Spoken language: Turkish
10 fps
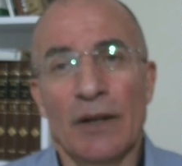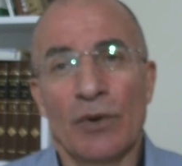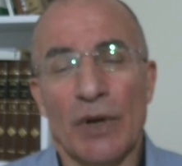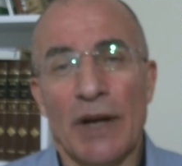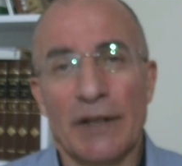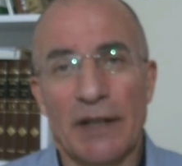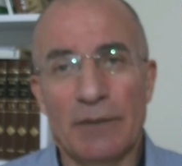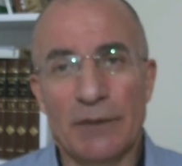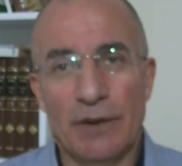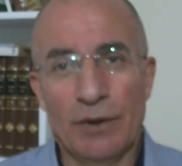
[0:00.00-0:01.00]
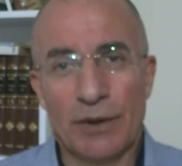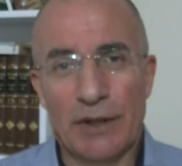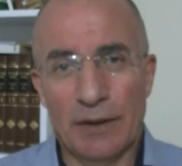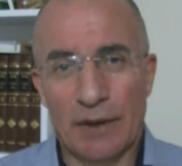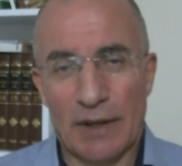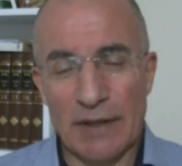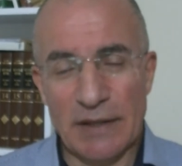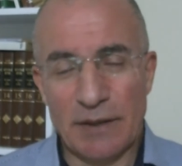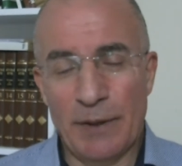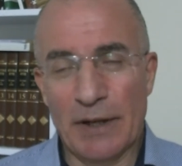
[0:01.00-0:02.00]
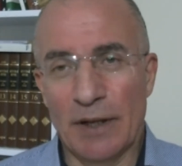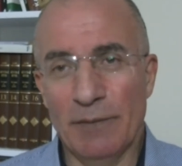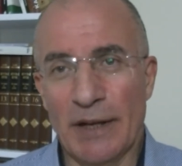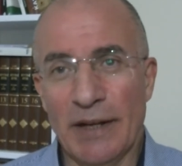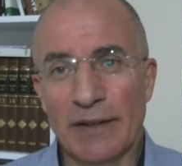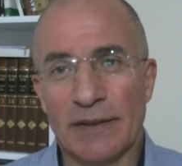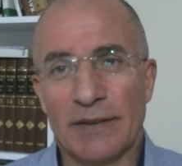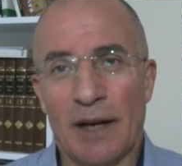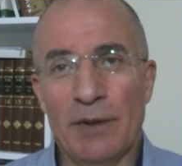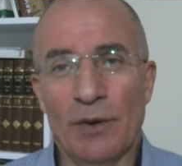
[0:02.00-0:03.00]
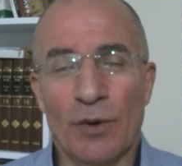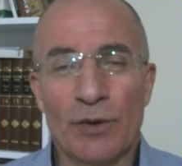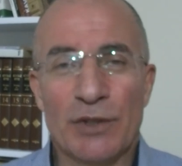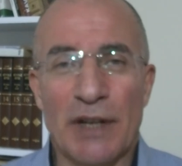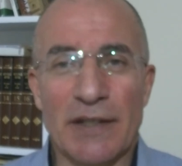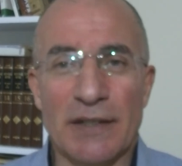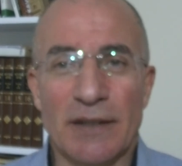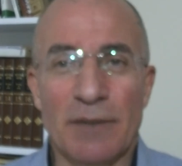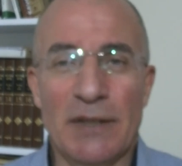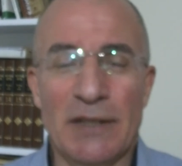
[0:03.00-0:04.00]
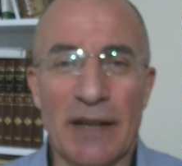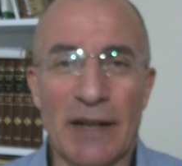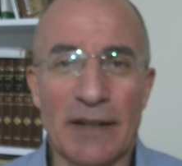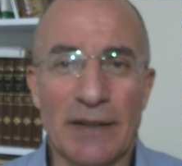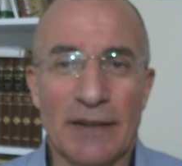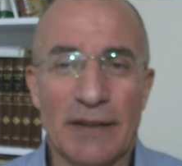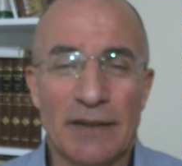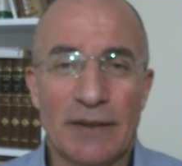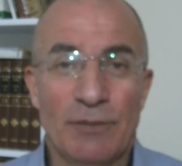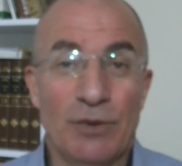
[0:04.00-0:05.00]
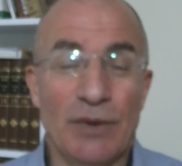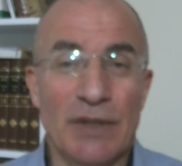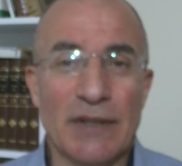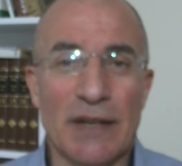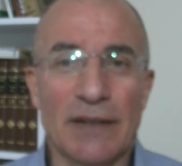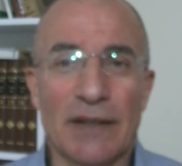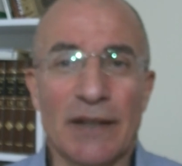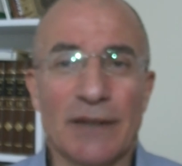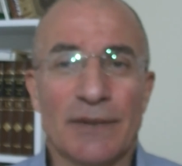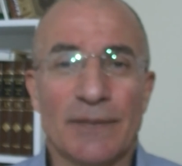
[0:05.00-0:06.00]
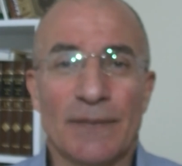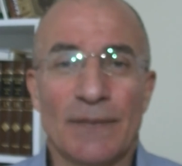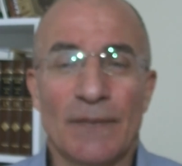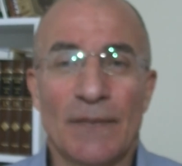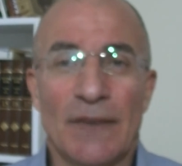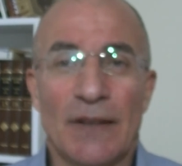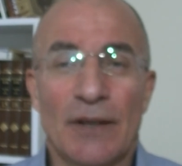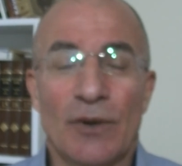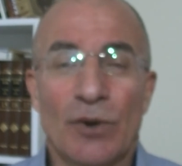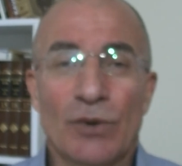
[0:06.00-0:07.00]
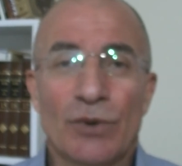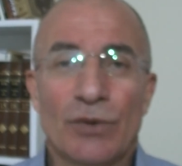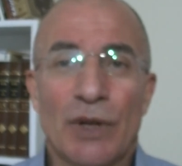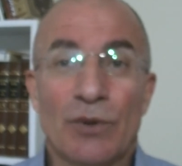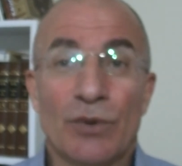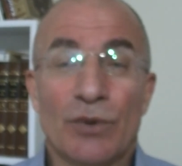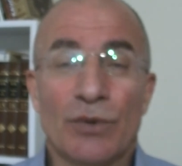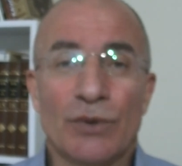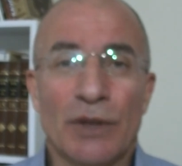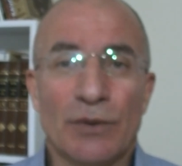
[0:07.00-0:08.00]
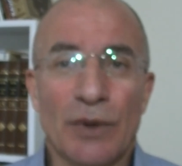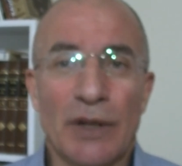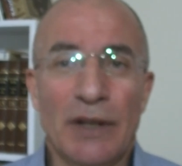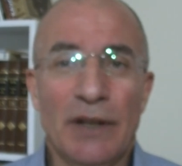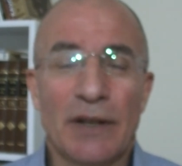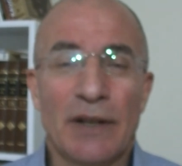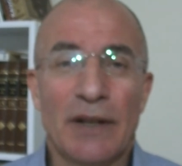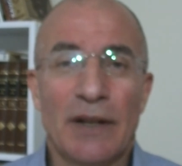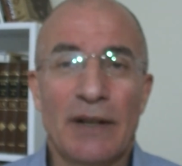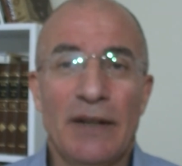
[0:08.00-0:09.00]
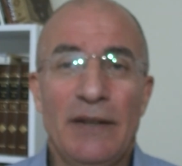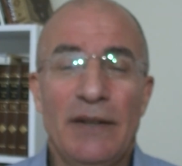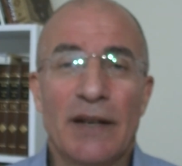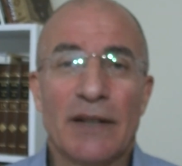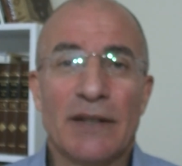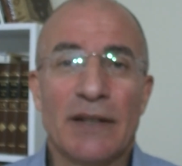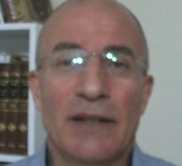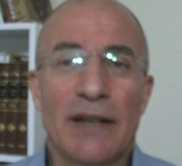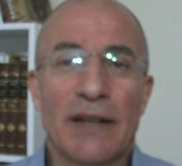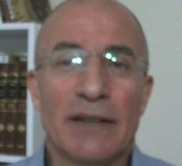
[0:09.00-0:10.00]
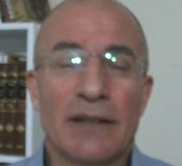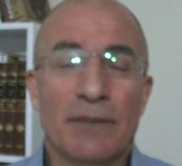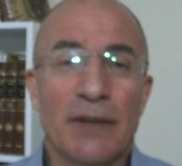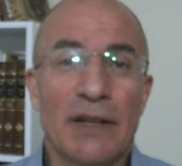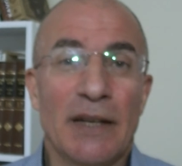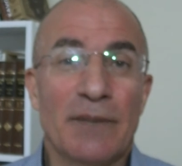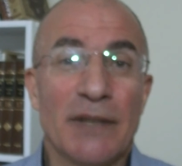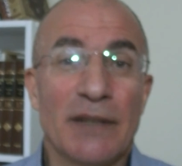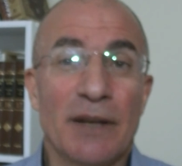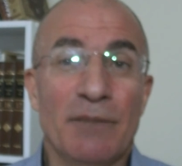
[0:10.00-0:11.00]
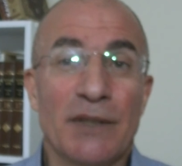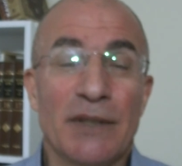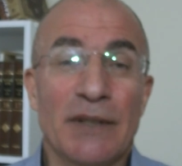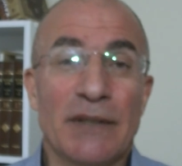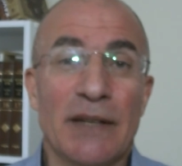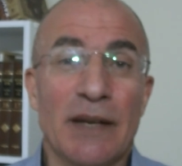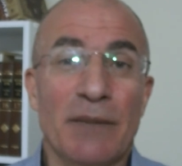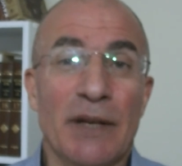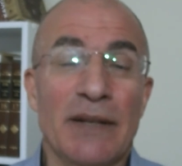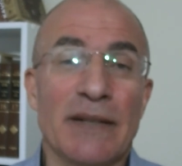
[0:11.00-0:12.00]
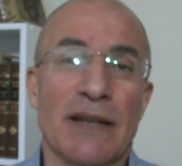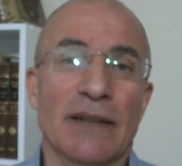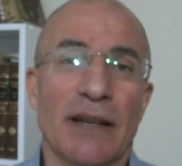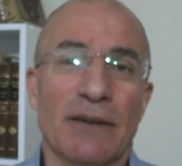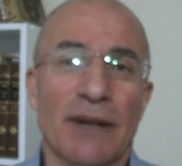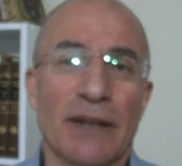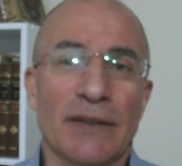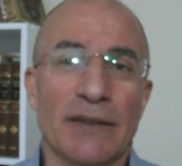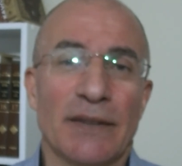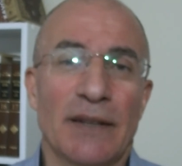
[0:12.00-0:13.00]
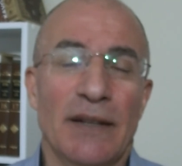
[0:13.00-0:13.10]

Kur'an-ı Kerim'de diyor ki Hazreti Peygamber'e, tabi onun şahsında bizlere, bütün insanlara, onurundan, gururundan dolayı ihtiyacını dile getirip de gelip senden bir şey isteyemeyen insanlar vardır.